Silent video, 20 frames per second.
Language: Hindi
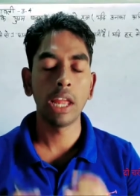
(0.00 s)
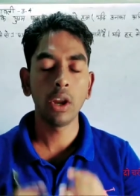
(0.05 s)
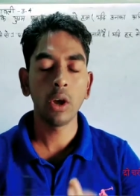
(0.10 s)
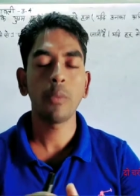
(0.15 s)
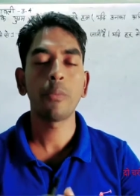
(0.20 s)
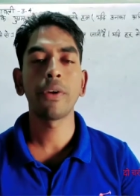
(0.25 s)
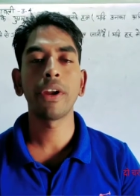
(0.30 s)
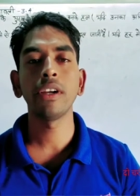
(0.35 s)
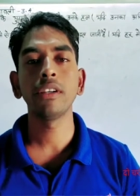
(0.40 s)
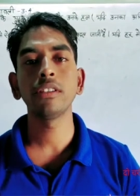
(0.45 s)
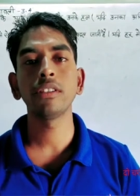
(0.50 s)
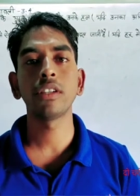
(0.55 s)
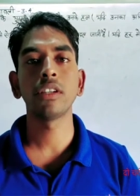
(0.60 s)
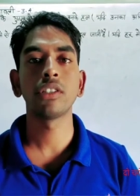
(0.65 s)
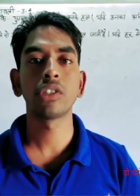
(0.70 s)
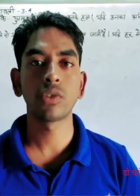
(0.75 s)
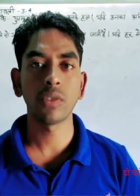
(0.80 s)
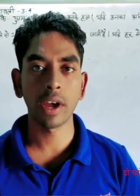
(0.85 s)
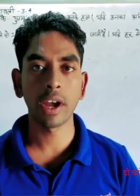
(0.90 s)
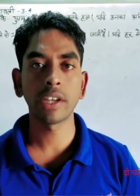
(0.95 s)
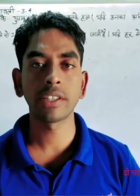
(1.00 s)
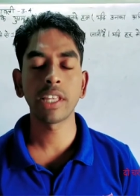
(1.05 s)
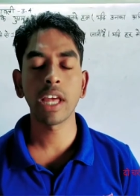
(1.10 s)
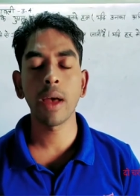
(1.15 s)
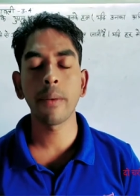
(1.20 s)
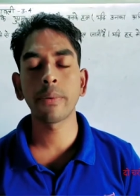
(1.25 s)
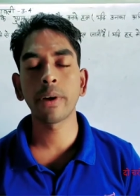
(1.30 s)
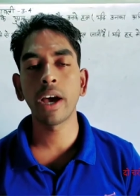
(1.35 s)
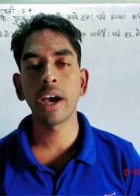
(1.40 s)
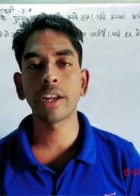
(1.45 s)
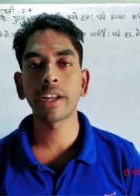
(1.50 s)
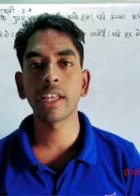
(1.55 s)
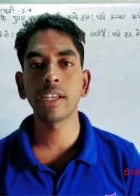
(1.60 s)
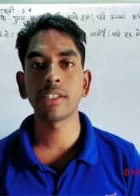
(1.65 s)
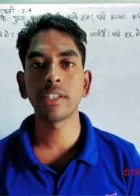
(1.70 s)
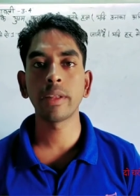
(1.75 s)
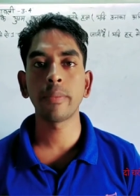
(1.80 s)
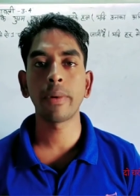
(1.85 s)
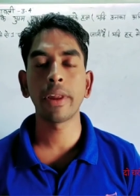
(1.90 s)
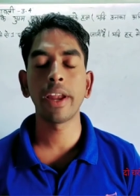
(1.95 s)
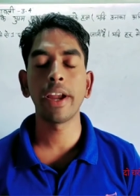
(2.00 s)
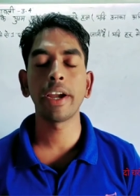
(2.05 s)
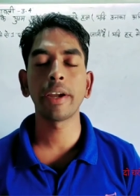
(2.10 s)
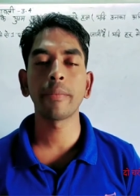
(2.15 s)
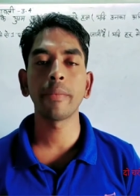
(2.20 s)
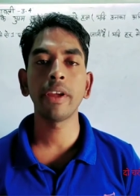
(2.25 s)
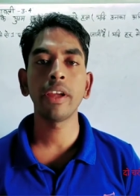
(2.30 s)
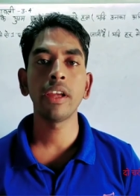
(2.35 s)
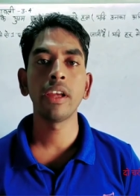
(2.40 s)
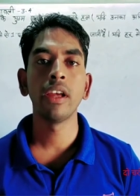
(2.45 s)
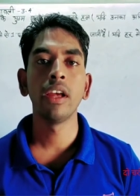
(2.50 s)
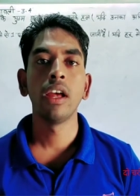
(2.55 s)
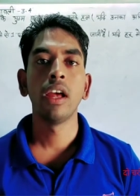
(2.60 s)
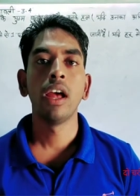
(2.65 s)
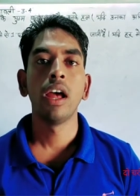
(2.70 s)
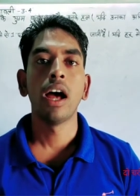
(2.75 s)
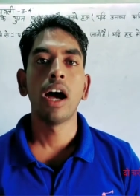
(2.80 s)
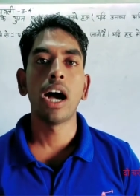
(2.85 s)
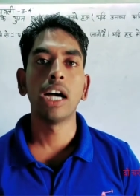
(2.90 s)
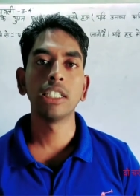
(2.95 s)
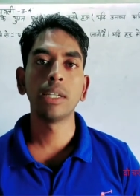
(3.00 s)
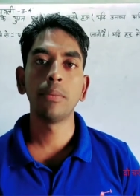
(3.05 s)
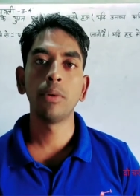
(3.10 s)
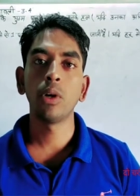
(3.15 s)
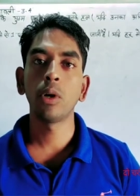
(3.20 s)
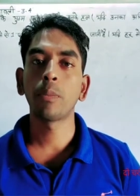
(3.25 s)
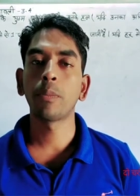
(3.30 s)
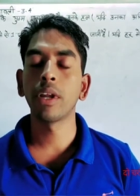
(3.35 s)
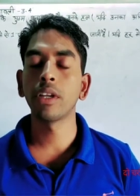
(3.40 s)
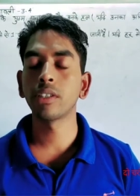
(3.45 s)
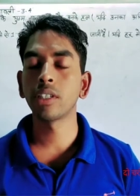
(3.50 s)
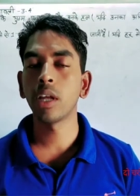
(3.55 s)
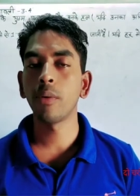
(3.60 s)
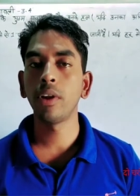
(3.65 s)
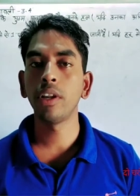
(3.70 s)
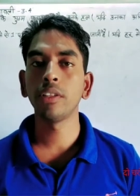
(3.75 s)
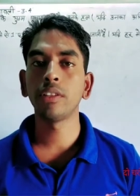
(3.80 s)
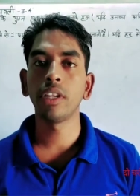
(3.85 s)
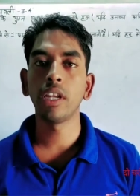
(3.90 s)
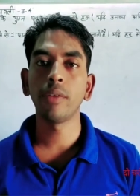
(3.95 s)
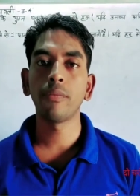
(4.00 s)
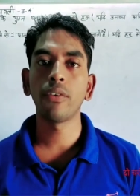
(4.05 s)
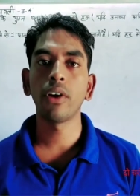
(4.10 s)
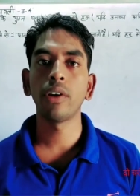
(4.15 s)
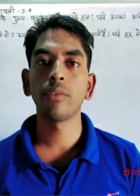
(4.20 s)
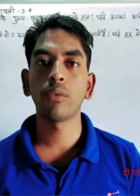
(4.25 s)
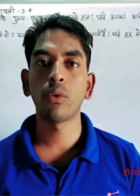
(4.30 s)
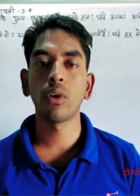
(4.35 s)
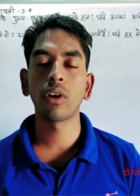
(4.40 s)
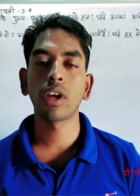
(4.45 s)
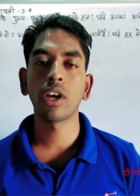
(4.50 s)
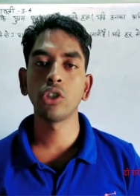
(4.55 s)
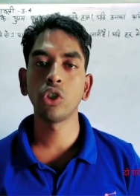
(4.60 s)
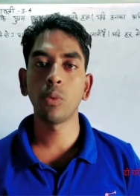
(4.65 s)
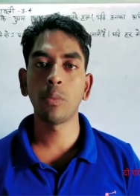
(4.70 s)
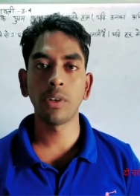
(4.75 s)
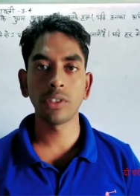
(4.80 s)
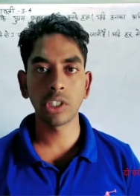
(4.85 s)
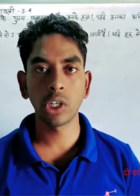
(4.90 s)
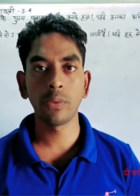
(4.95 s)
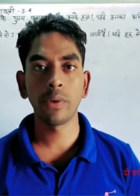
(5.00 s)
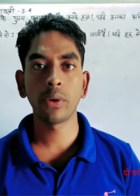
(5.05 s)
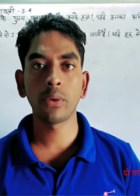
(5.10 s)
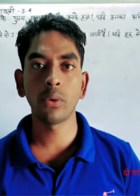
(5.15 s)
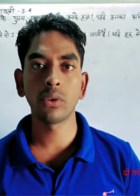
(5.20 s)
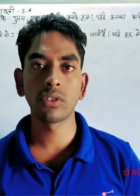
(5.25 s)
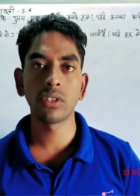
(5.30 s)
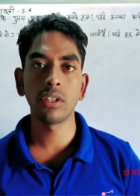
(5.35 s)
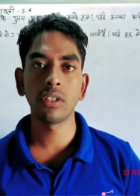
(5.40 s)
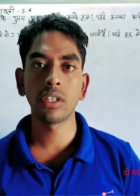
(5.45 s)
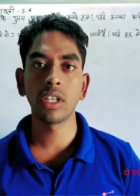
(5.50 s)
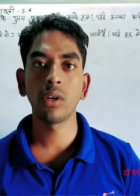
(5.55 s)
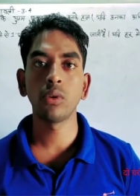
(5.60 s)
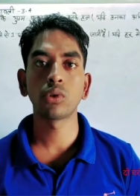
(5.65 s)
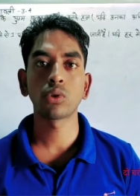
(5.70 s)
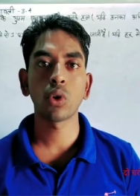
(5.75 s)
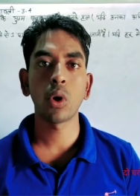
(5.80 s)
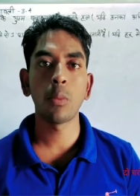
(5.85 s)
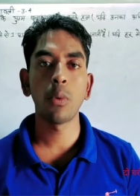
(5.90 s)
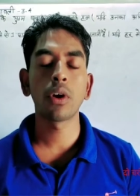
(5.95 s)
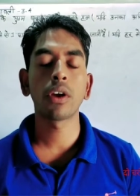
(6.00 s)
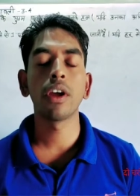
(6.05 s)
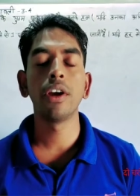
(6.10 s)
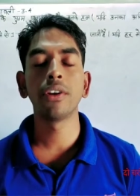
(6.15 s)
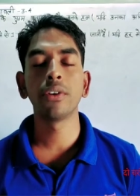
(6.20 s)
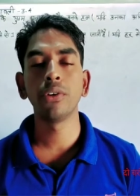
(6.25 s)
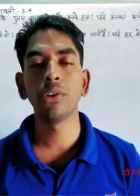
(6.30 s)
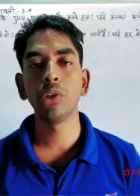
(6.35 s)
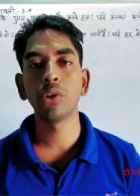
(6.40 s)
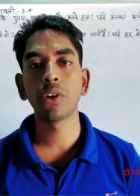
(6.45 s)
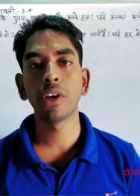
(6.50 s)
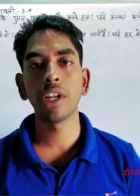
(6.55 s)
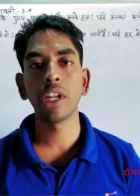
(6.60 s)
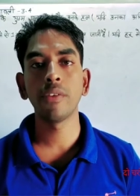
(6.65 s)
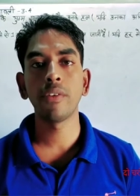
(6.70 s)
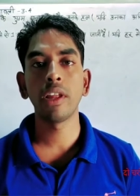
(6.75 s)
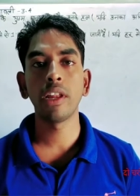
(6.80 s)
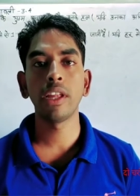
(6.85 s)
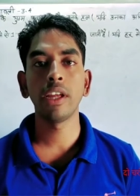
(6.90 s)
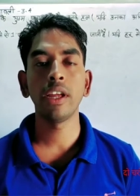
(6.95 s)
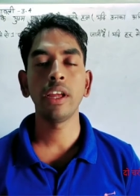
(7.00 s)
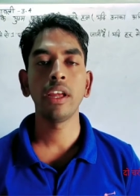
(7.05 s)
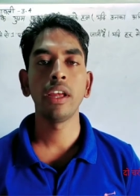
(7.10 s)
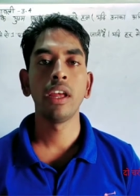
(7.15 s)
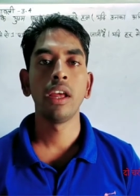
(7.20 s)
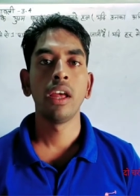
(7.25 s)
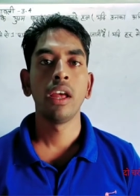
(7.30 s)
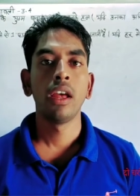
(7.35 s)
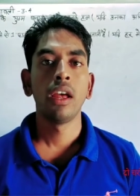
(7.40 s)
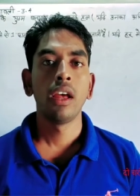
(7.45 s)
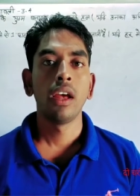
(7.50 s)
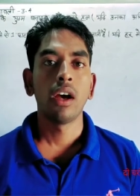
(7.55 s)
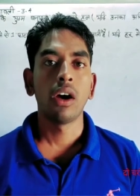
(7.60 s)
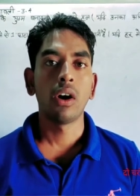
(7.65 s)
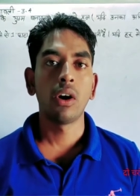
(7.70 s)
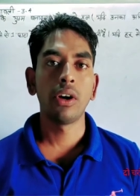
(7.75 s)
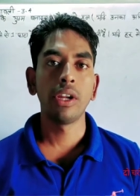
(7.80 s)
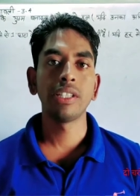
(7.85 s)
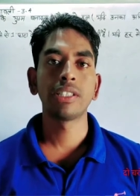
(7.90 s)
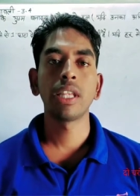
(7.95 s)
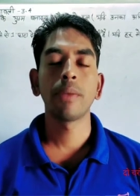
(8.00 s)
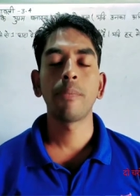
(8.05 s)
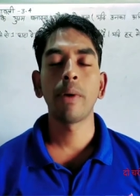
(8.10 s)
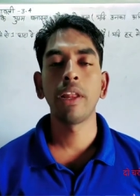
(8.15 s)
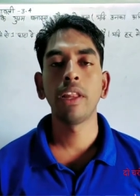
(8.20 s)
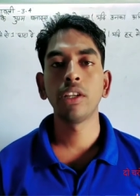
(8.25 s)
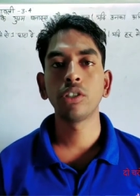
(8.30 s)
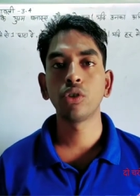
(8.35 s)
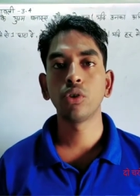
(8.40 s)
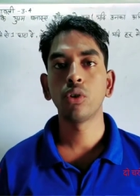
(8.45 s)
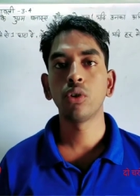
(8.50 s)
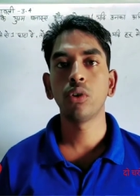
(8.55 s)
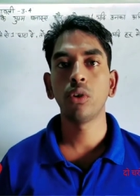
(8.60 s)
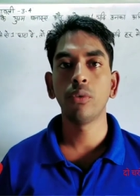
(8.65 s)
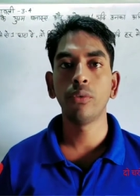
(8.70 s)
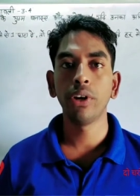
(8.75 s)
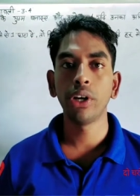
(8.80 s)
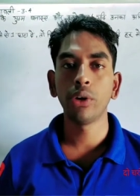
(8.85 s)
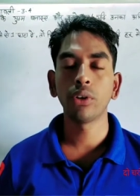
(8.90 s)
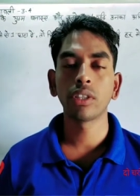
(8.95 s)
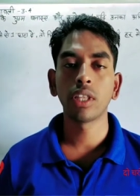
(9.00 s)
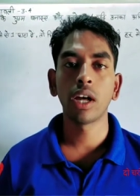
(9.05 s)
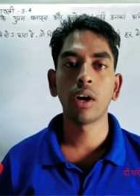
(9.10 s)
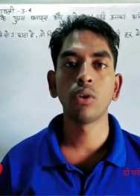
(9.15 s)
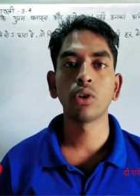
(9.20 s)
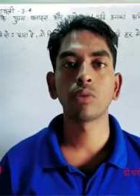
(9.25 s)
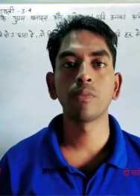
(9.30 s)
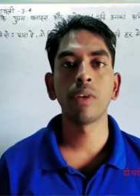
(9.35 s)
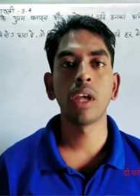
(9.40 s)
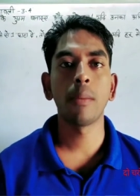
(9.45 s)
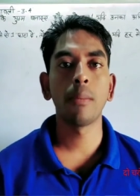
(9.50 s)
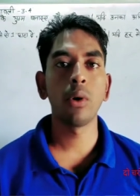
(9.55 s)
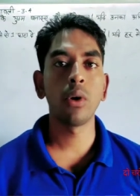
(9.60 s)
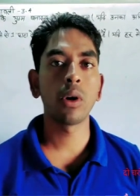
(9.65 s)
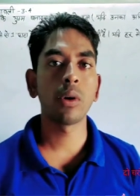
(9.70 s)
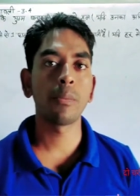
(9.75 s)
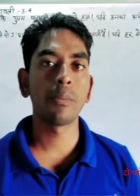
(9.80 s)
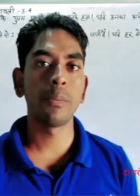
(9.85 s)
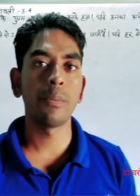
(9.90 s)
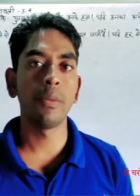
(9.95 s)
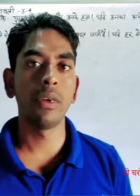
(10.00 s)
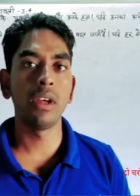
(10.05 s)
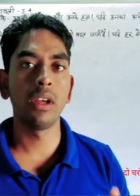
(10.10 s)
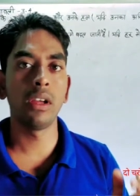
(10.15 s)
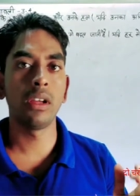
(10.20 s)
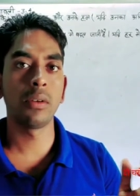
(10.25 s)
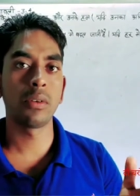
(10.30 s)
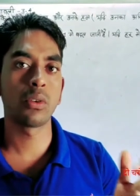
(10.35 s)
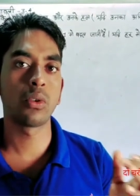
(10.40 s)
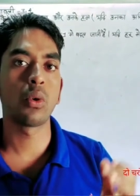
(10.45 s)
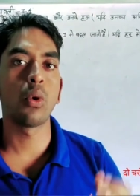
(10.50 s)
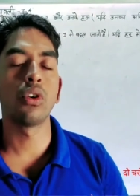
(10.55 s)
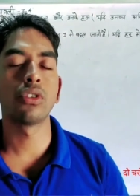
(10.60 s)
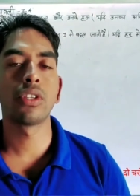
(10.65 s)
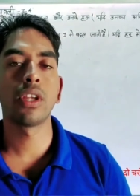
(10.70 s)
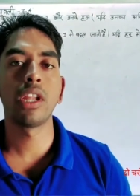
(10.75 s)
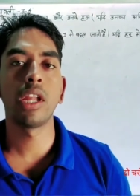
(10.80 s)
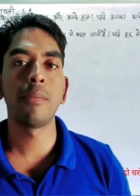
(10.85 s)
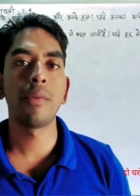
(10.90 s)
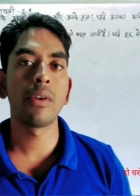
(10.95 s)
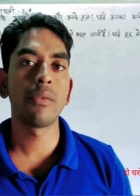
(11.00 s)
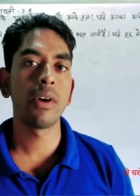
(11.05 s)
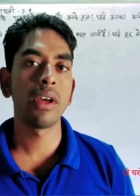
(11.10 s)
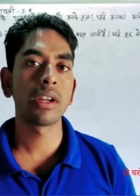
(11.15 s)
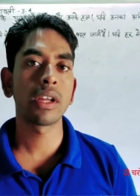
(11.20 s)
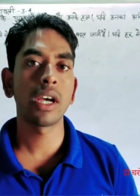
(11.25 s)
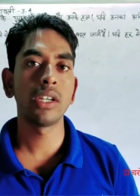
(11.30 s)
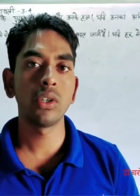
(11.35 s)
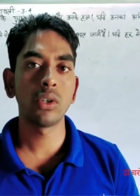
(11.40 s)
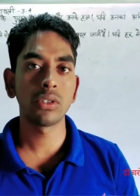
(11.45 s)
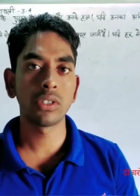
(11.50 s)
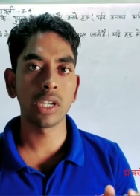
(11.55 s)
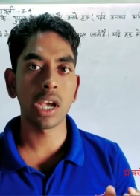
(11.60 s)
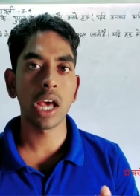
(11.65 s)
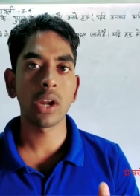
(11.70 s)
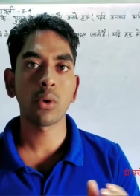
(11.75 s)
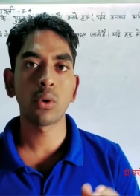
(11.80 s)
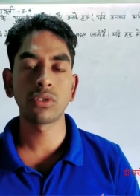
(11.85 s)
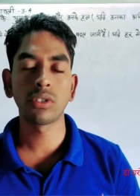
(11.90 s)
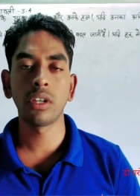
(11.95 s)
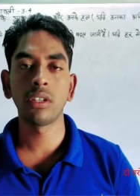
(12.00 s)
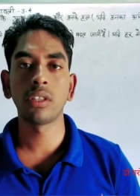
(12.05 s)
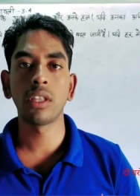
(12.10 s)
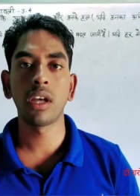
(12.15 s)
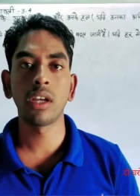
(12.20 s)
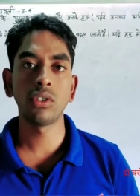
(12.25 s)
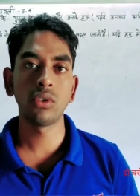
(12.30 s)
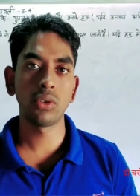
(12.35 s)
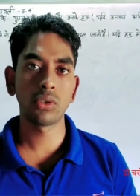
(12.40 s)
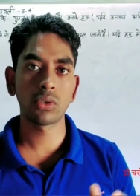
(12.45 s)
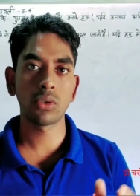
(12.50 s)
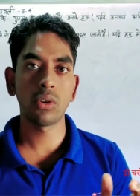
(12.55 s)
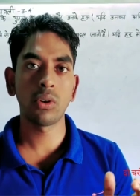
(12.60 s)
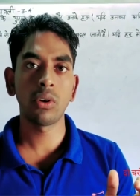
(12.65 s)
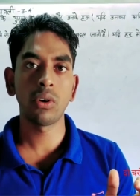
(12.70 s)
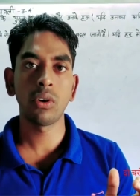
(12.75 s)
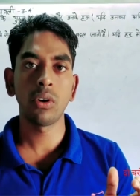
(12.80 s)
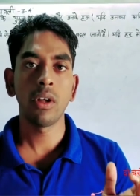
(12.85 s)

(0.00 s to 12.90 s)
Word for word: हेलो फ्रेंड्स स्वागत है आपका आर के प्लानट में आज हम लोग प्रश्नावली 3.4 का जो बचे हुए क्वेश्चन थे उसको हम लोग कंटिन्यू करने वाले हैं और इससे पहले जो वीडियो था उसमें हम लोग क्वेश्चन नंबर वन का जो चार क्वेश्चन था जो उसको